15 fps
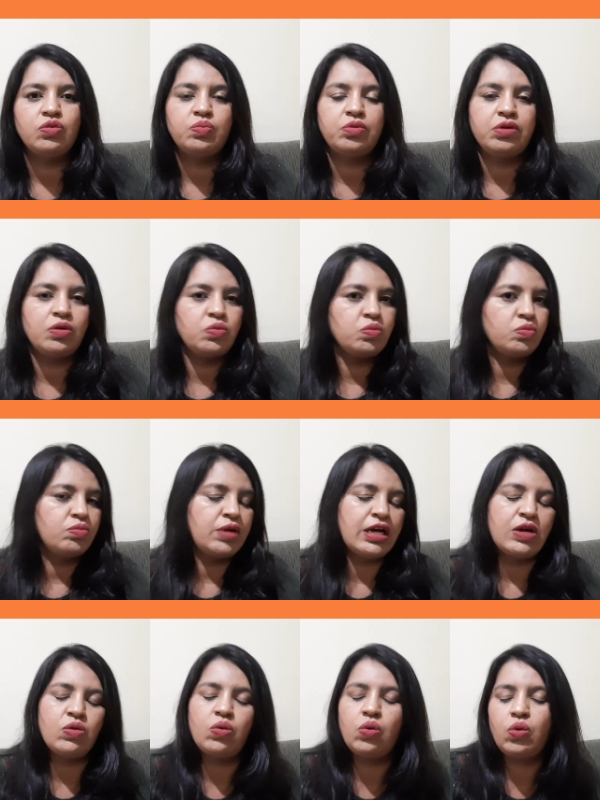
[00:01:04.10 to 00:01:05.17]
por
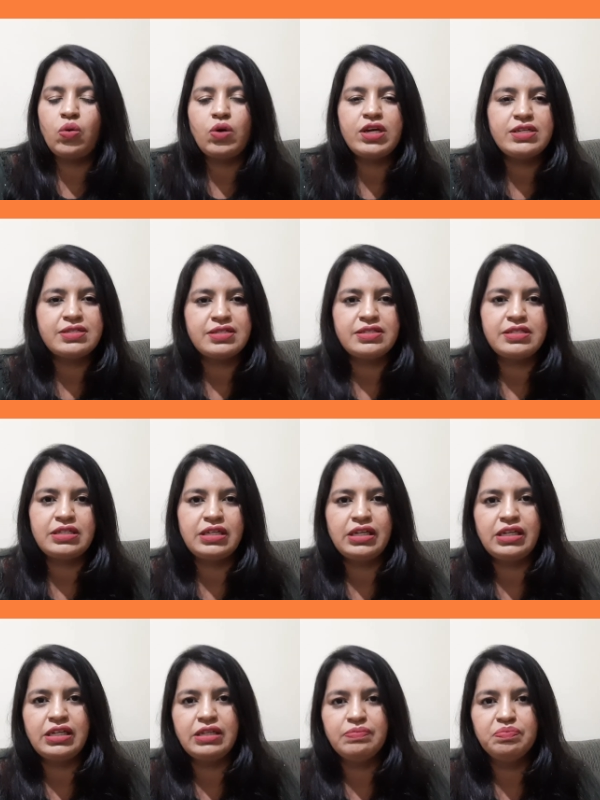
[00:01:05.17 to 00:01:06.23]
alguma coisa
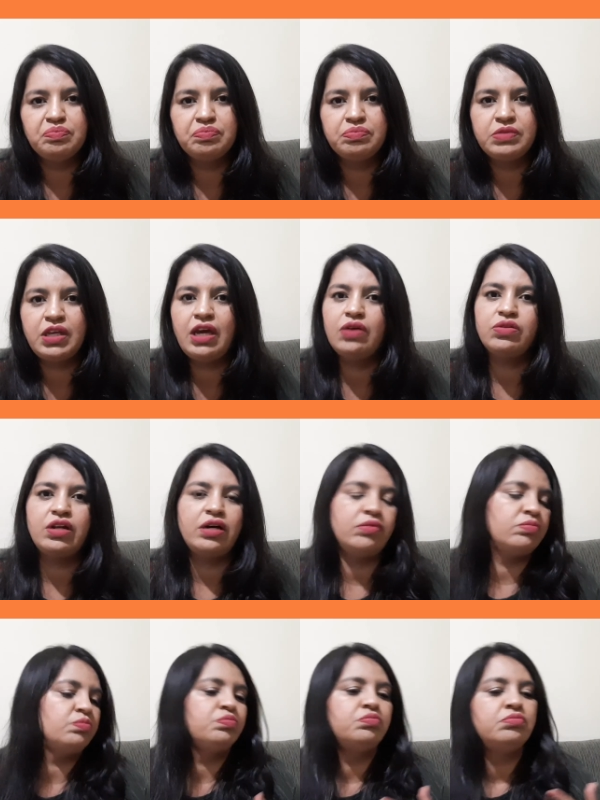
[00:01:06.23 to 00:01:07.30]
assim, que eu
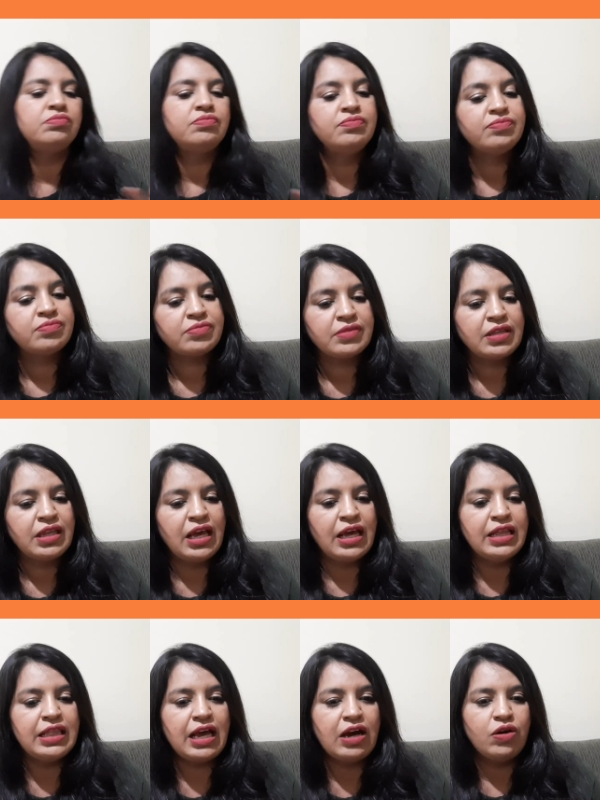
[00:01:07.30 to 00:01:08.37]
não
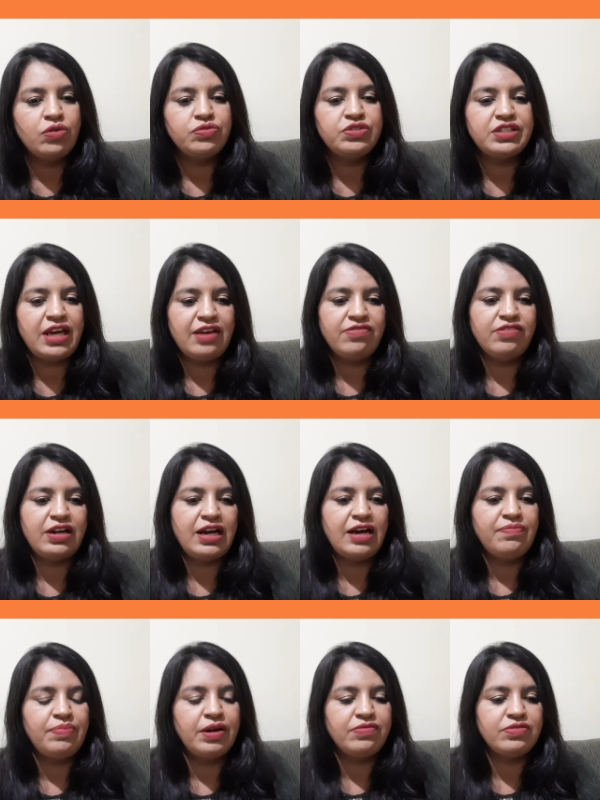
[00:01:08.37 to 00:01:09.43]
não sei
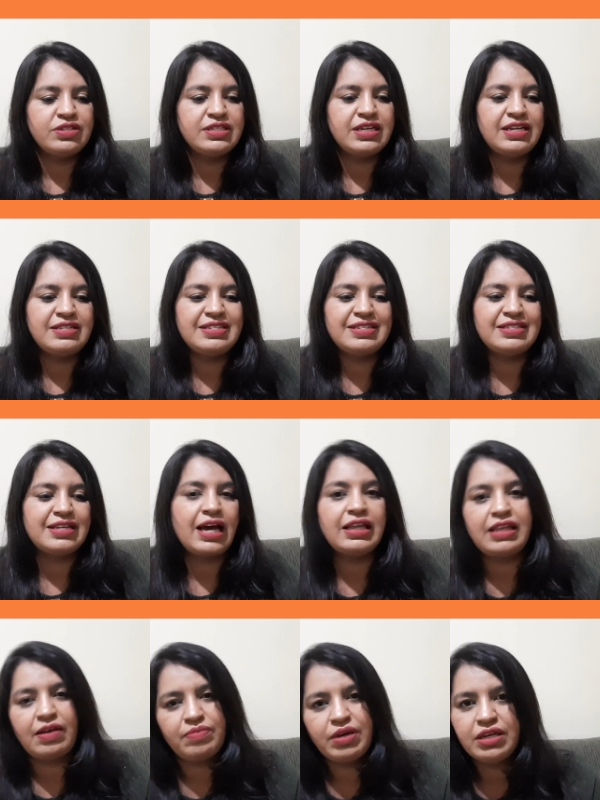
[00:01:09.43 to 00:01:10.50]
falar para vocês
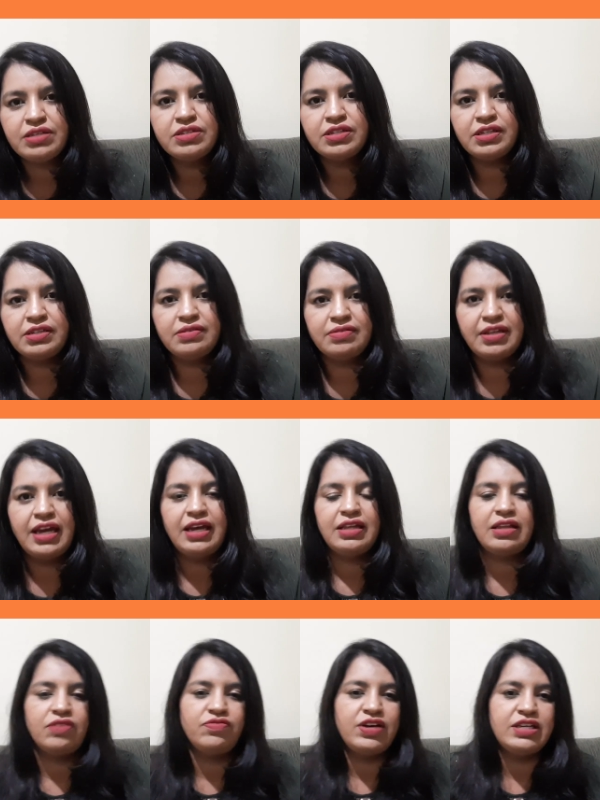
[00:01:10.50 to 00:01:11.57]
exatamente, né?
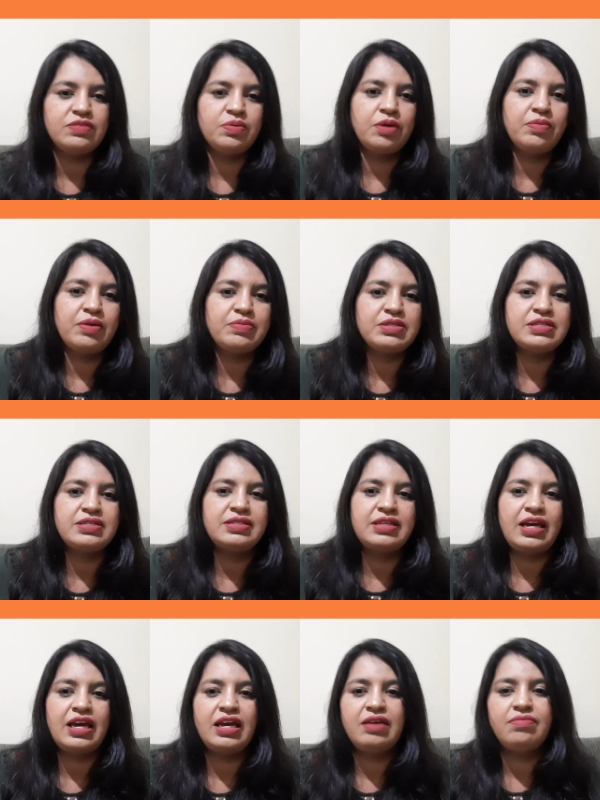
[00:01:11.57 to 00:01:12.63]
Talvez problema
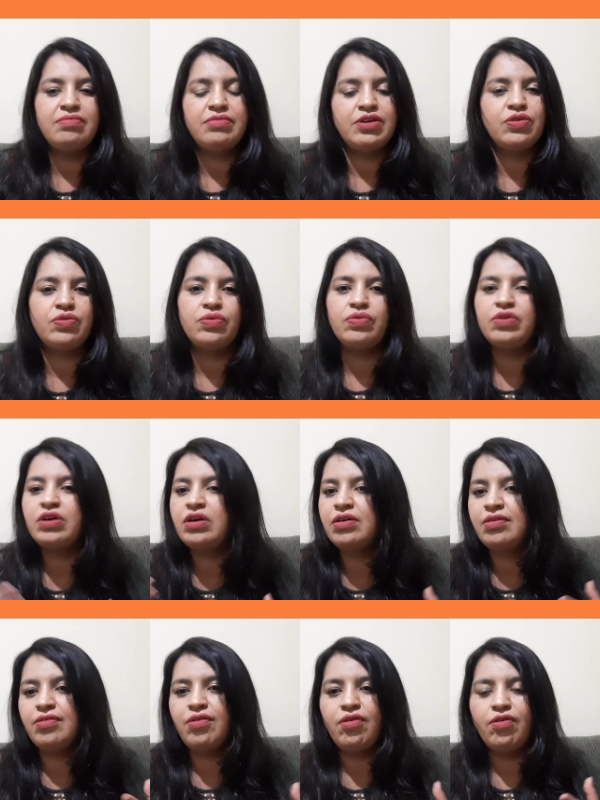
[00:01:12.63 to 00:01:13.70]
sistêmico
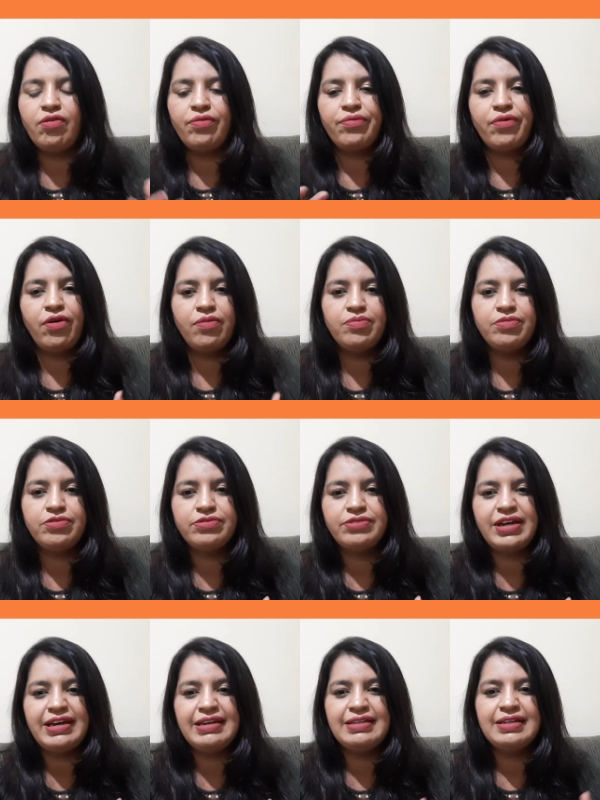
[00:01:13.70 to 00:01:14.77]
ou como
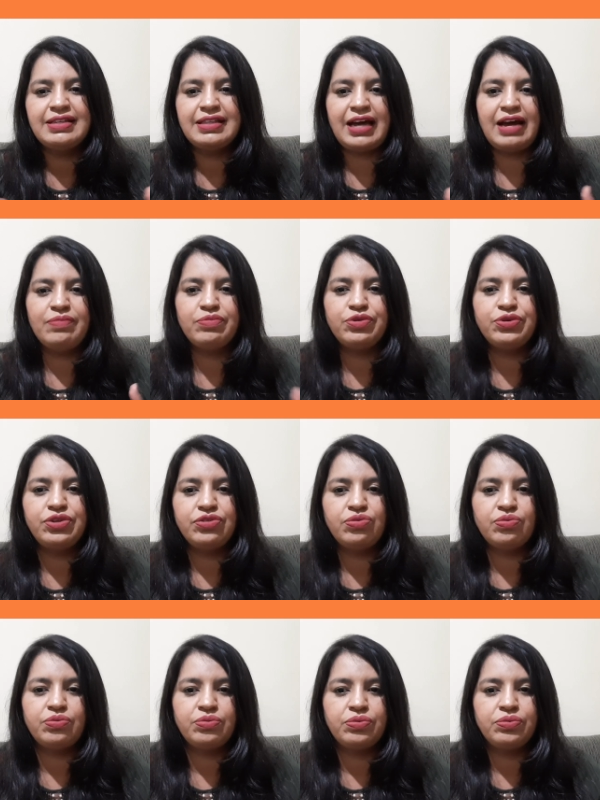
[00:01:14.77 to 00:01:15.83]
né, ainda está
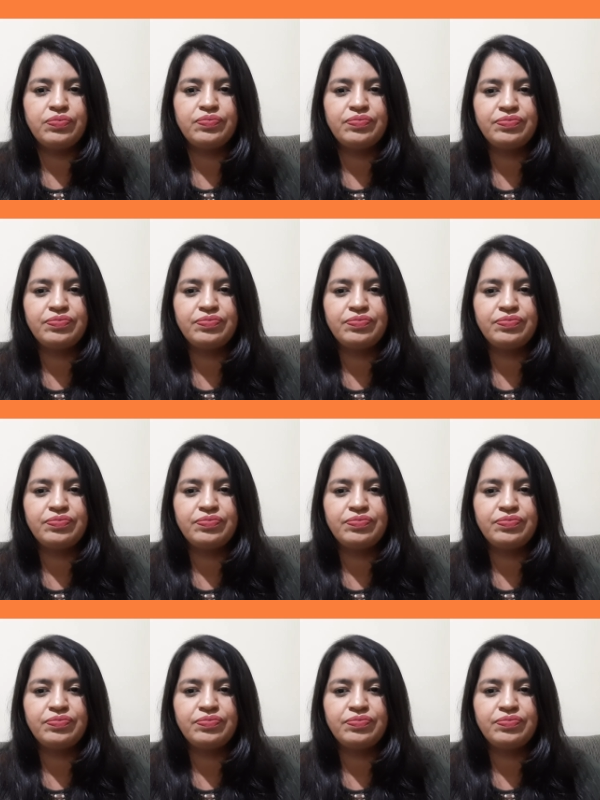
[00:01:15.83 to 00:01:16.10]
muito